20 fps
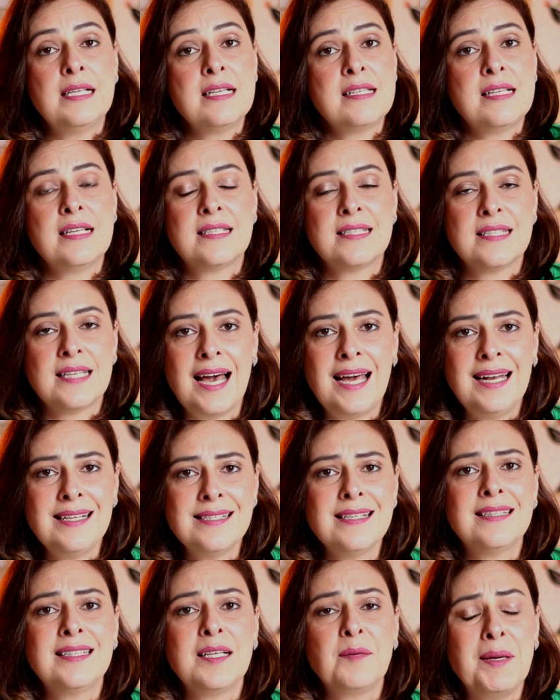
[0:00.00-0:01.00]

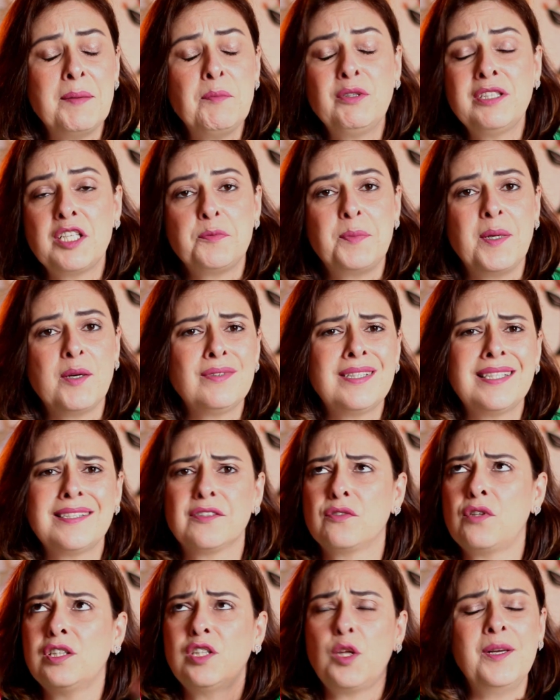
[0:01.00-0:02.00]
necessárias e também muitas
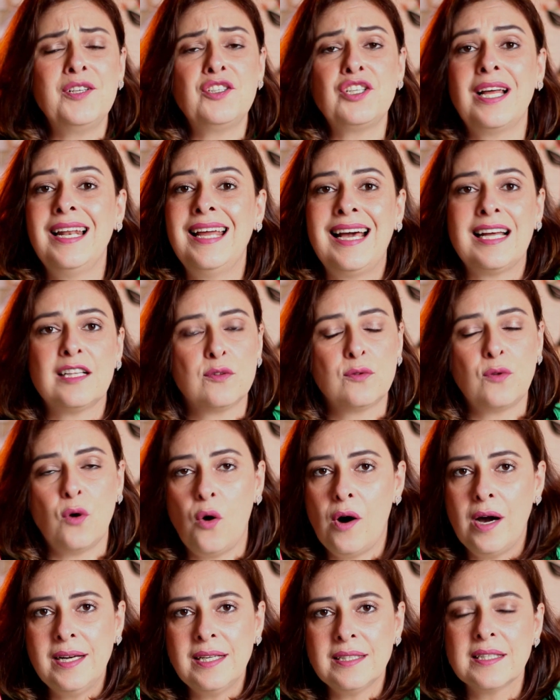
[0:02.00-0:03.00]
perguntas totalmente
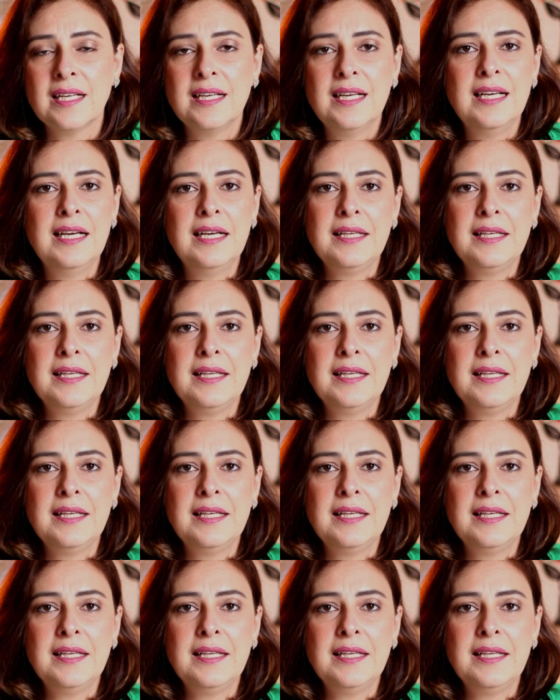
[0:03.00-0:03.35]
aleatórias